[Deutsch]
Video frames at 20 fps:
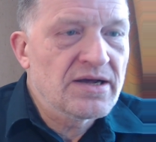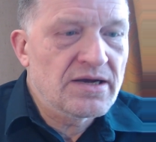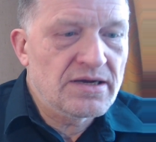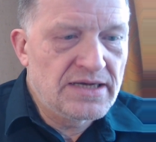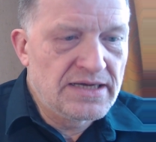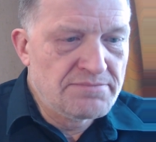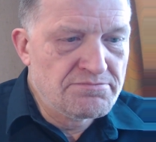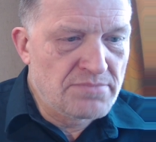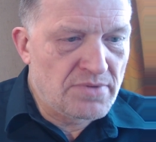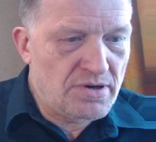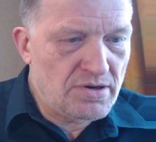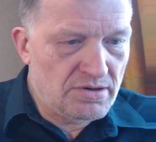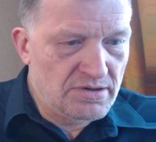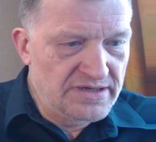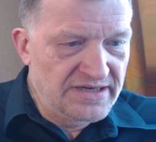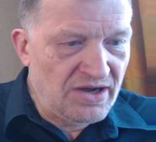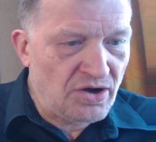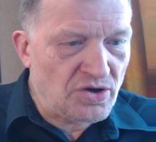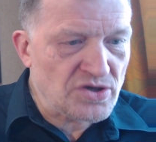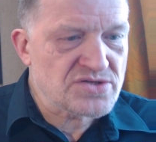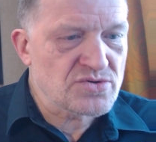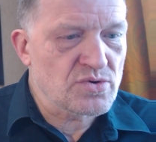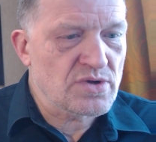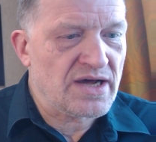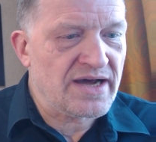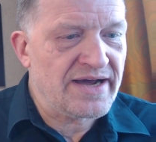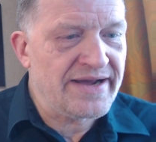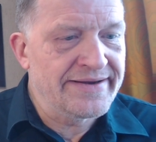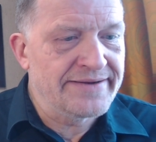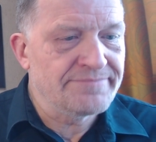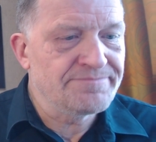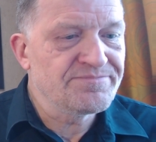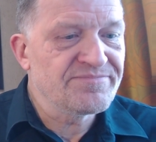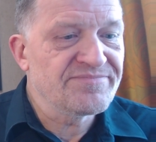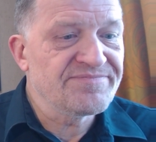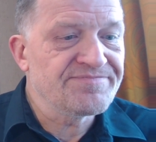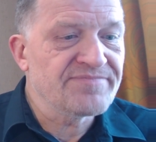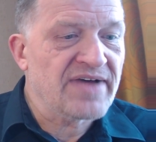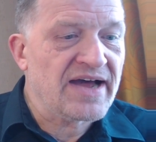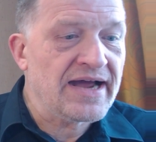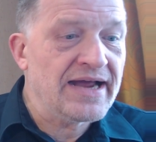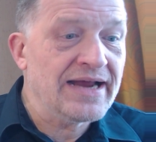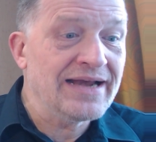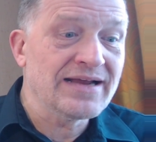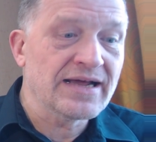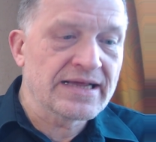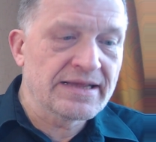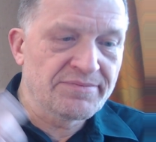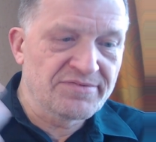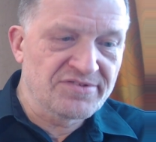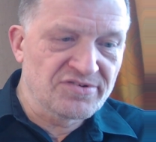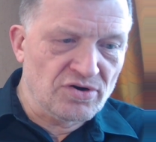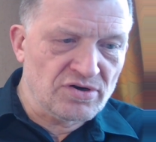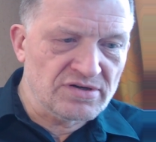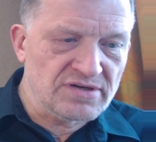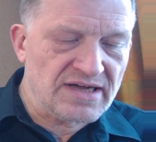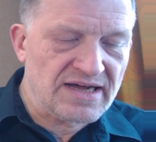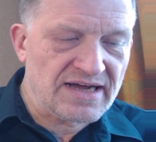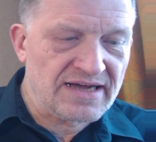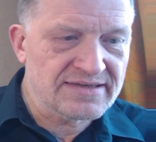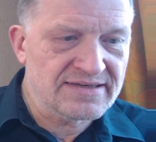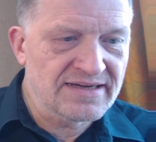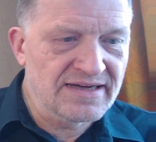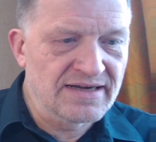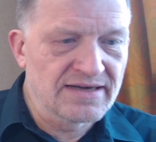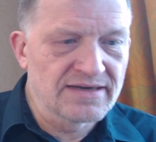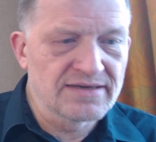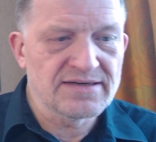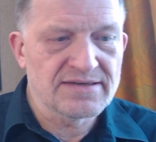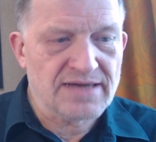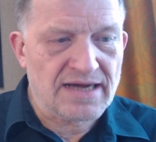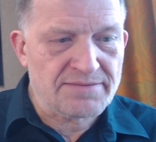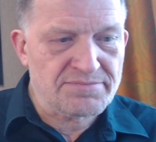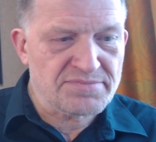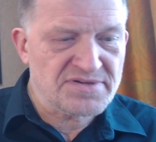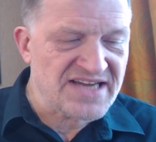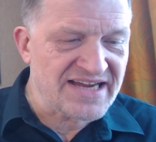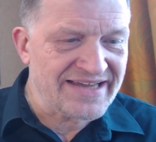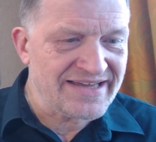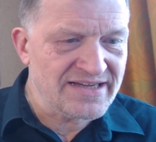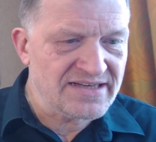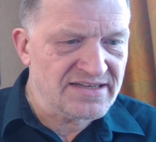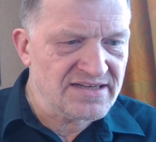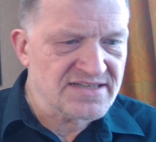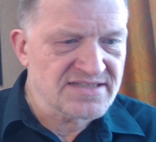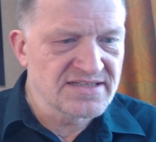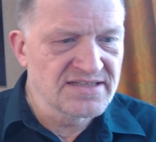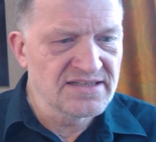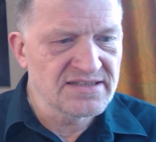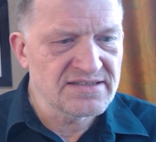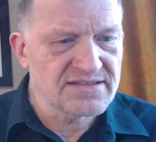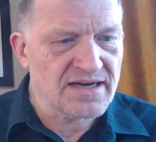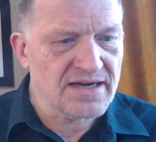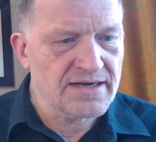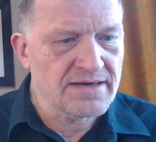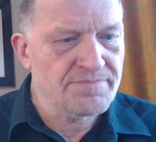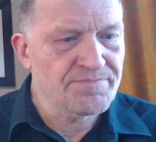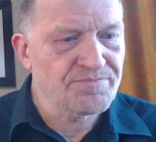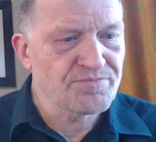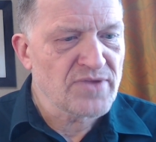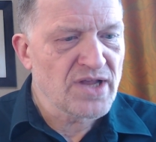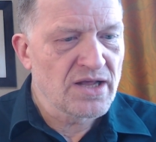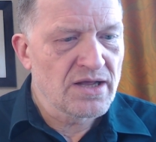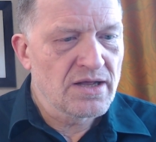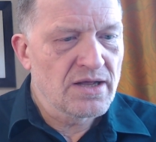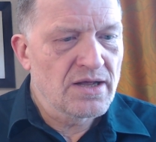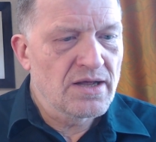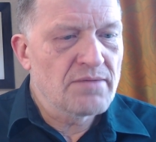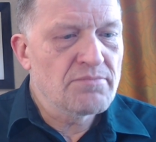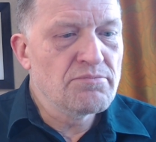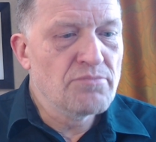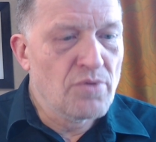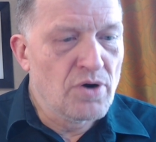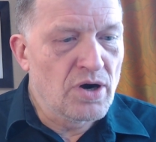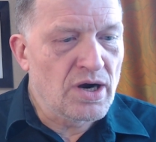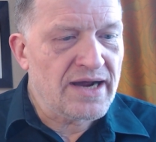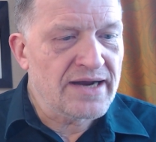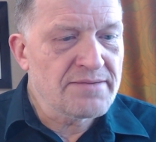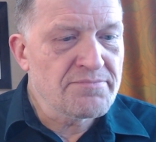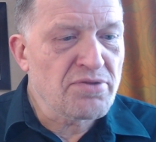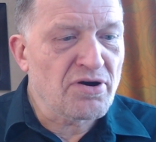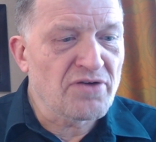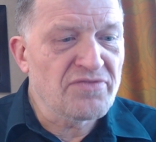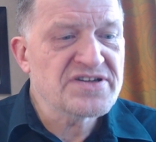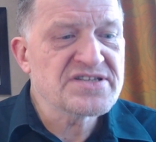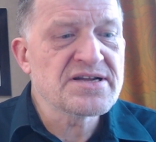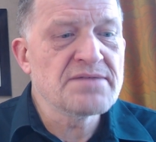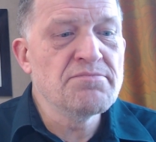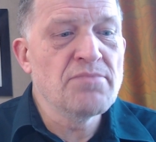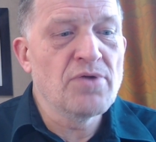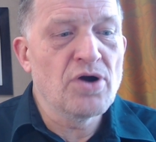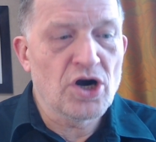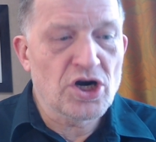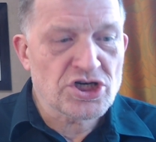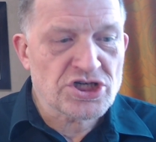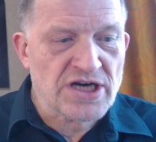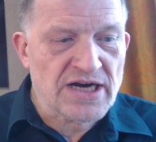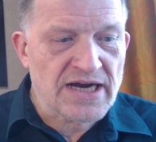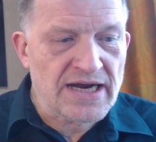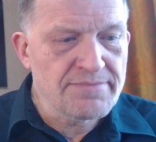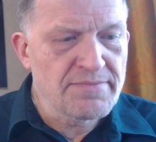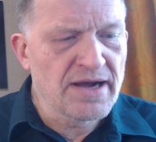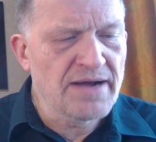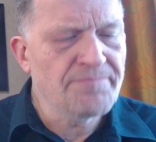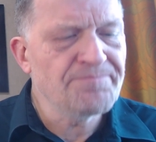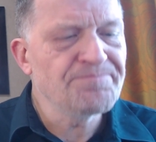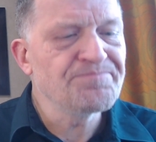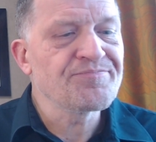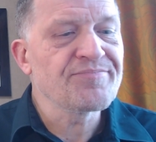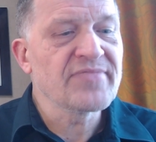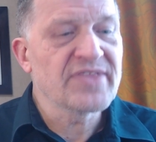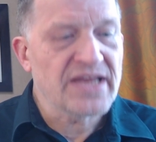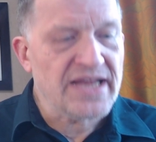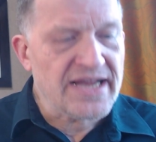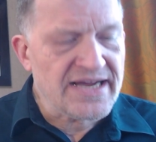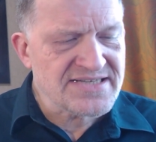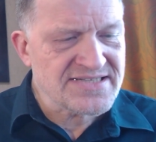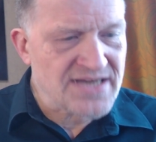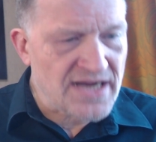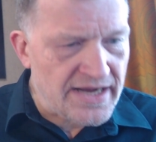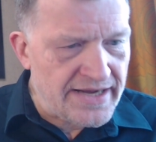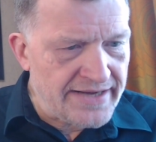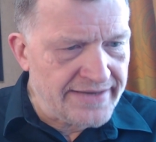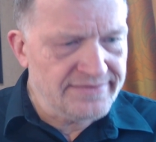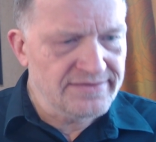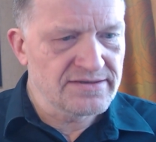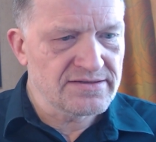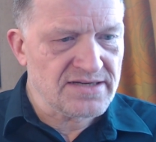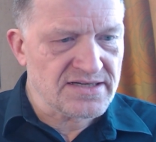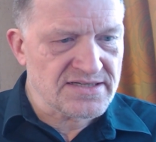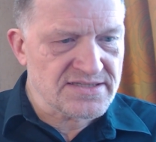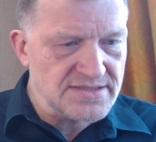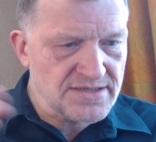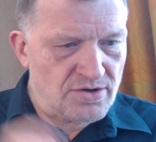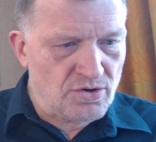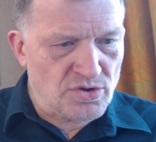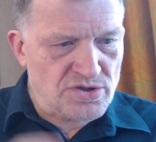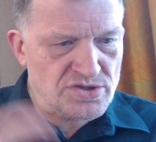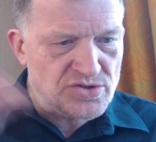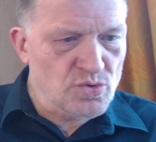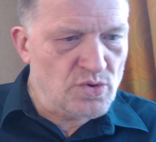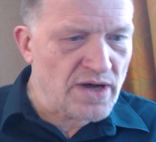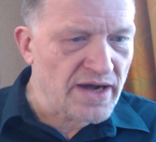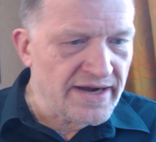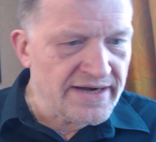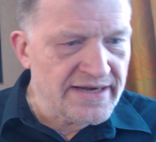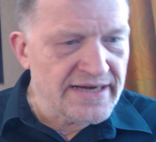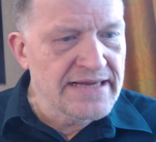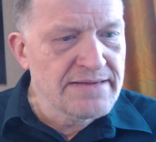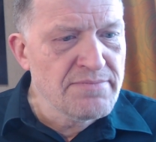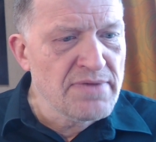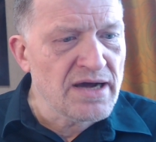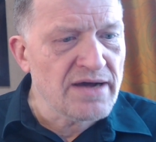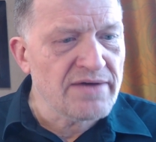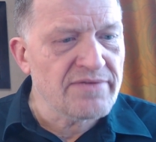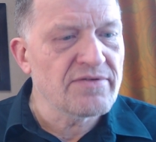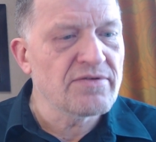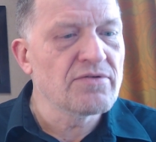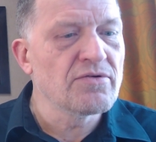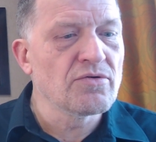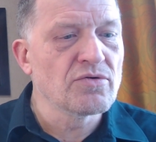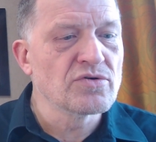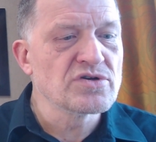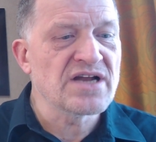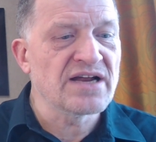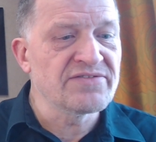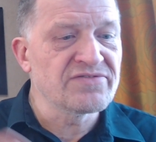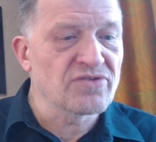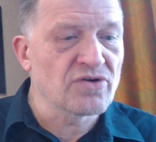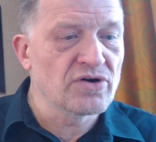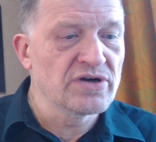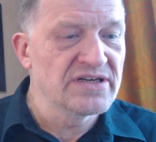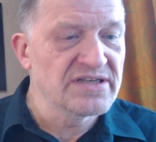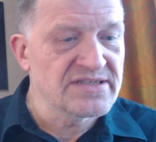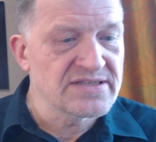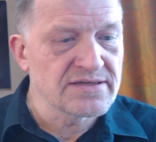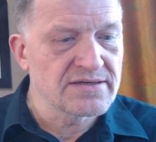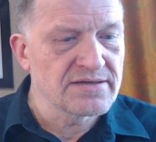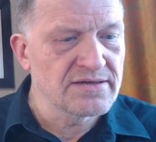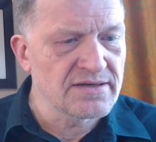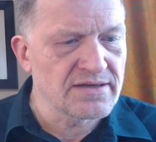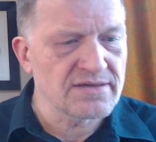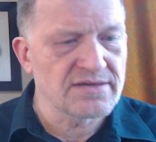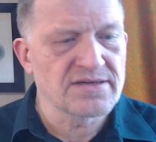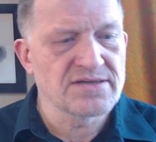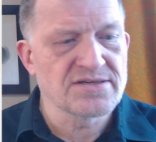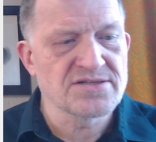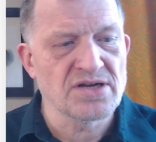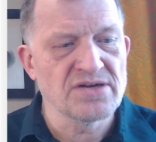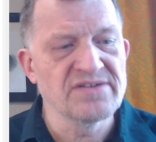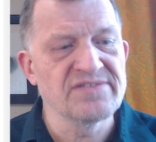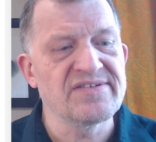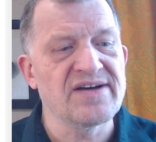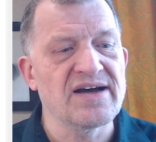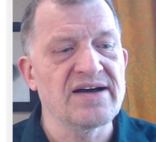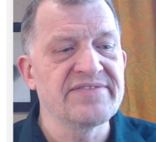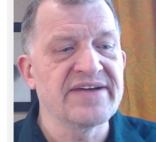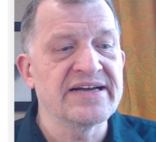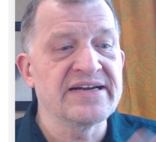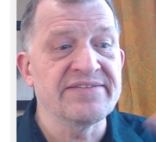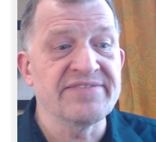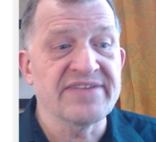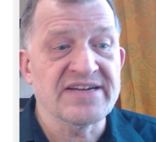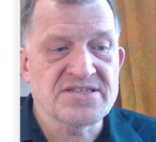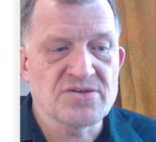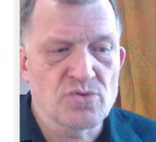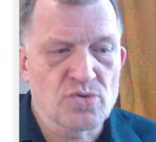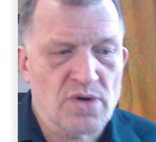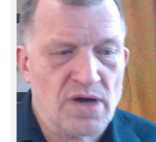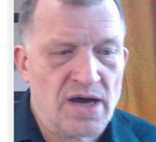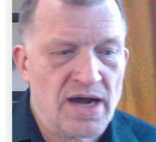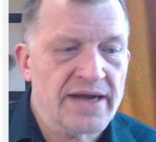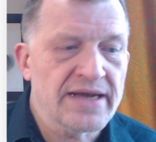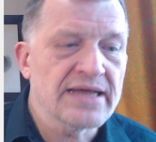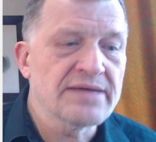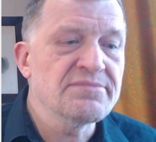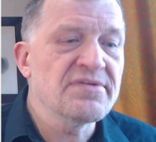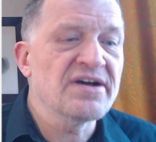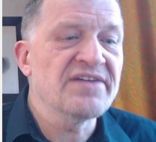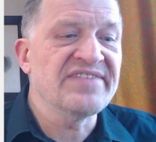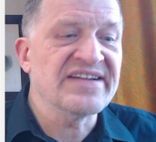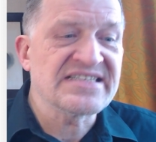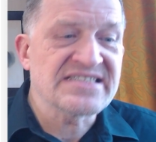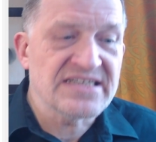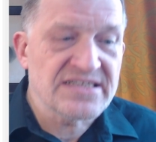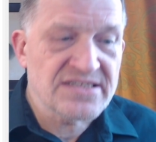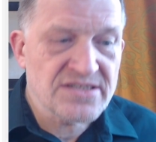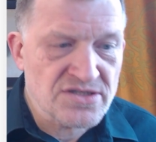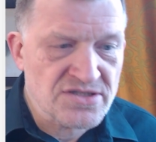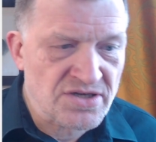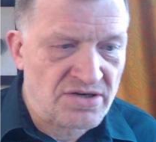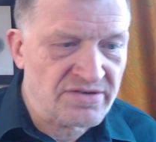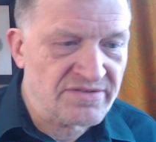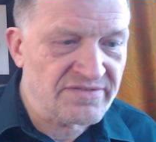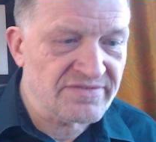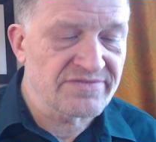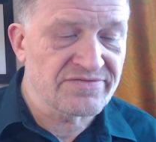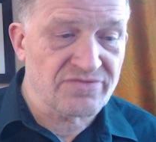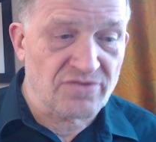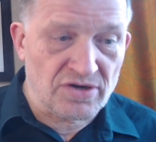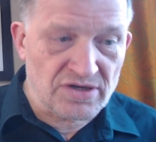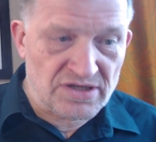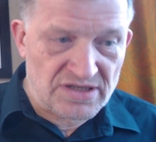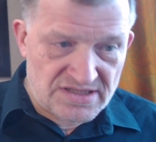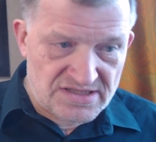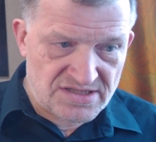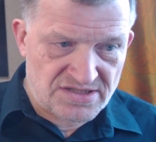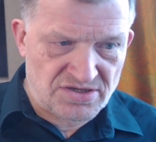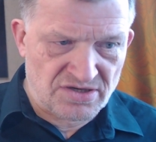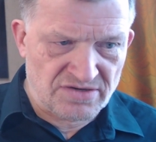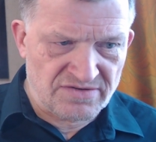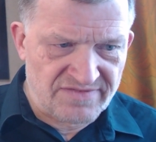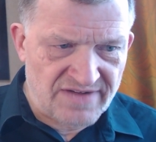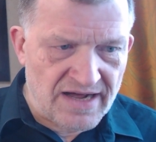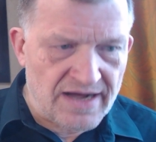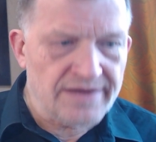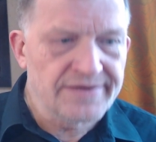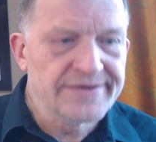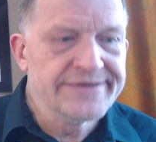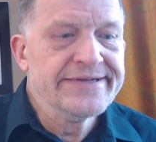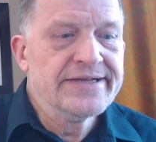Im, in der Ostukraine, weil da gibt es noch einen Artikel, den habe, zeige ich Ihnen jetzt nicht, einem einem Professor Mörschheimer, der zeigt, dass die Ostukraine immer russlandfreundlich gesonnen war, während die Westukraine immer westlich gesonnen, freundlich gesonnen war.